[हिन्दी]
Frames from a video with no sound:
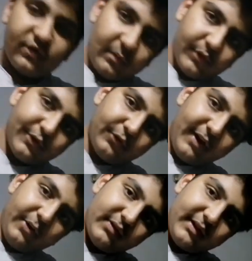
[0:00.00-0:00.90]
आई एम गोइंग टू
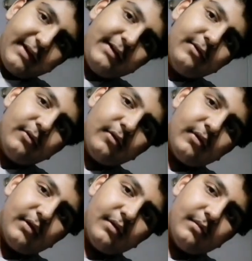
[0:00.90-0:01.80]
ट्राई टू सिंग इट
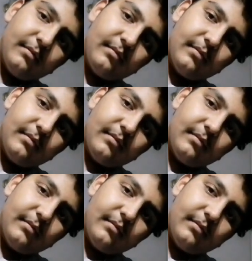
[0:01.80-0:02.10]
और